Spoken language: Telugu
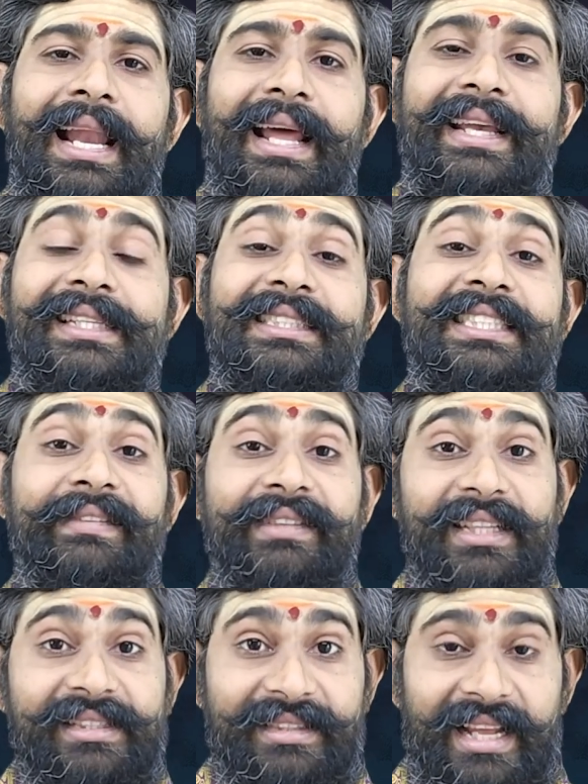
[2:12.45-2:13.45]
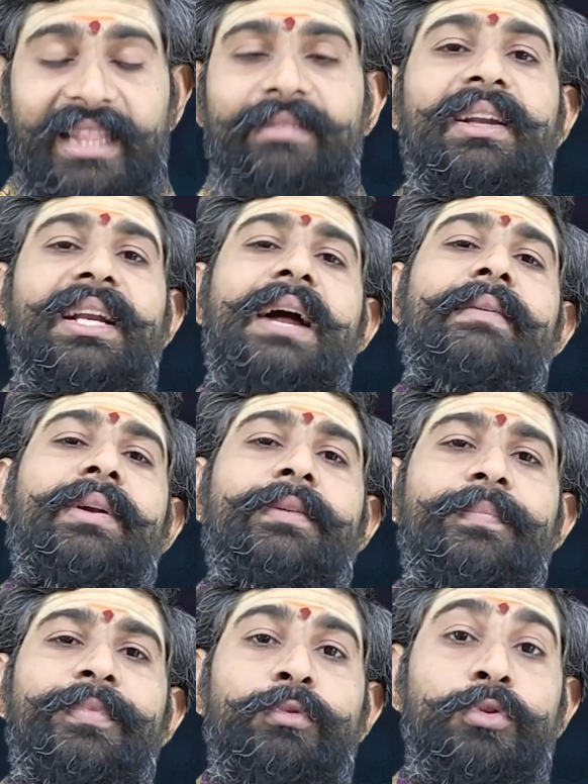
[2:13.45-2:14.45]
అలాగే జీవిత స్థిరత్వం
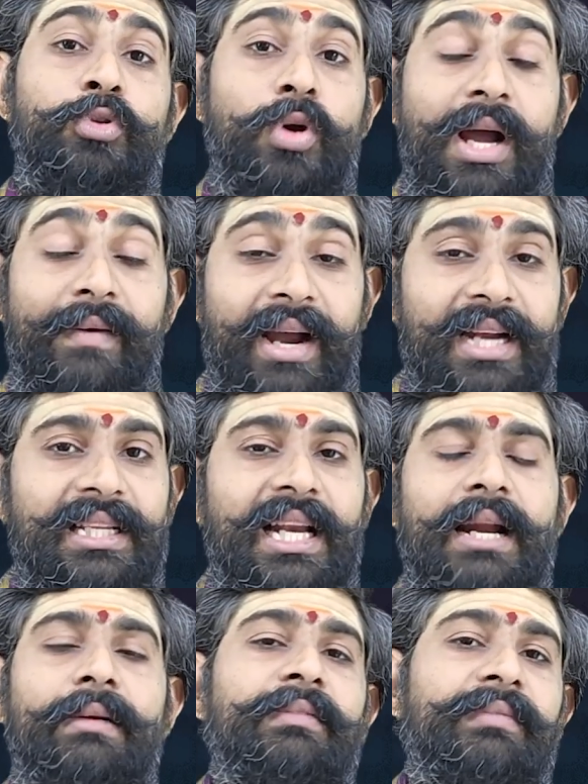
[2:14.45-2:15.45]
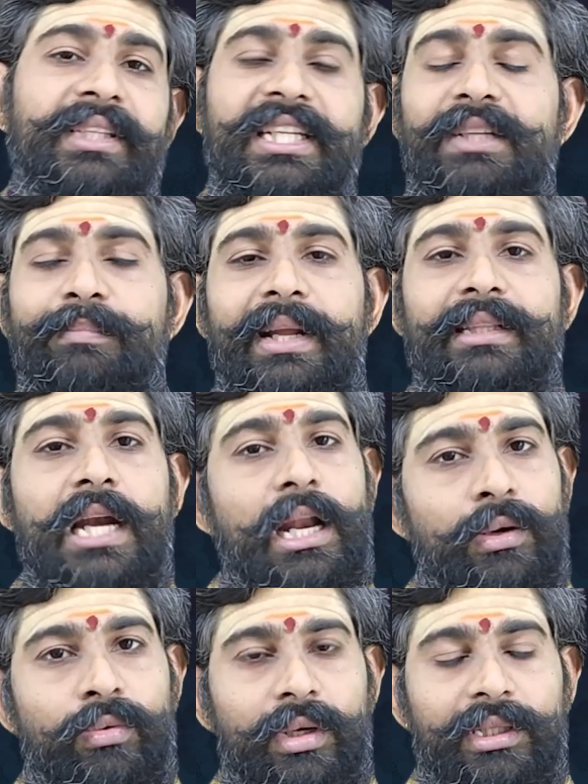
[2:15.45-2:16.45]
రావడం ఉద్యోగ అవకాశాలు రావడం విదేశీ
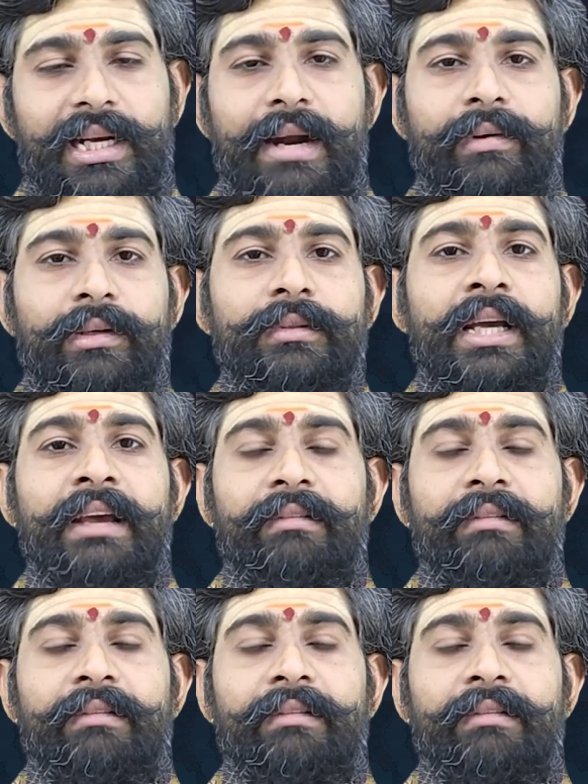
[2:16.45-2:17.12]
ప్రయత్నాలు అనుకూలతలు రావడం